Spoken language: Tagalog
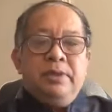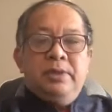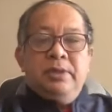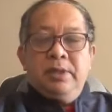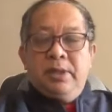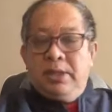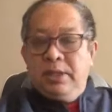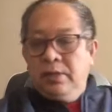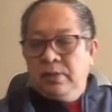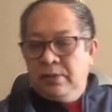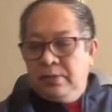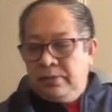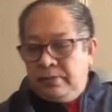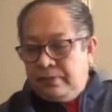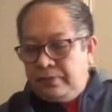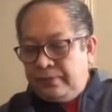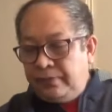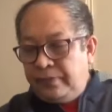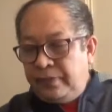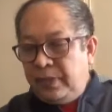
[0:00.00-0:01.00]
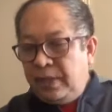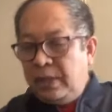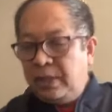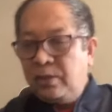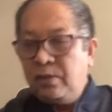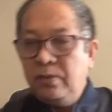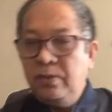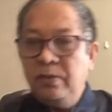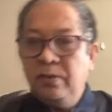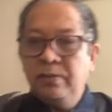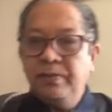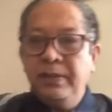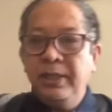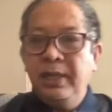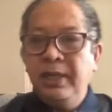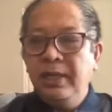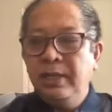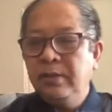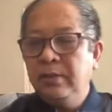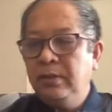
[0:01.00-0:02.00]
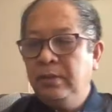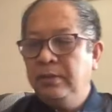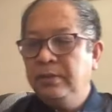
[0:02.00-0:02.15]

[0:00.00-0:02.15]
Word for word: Ayun. Nakatulog pala ako.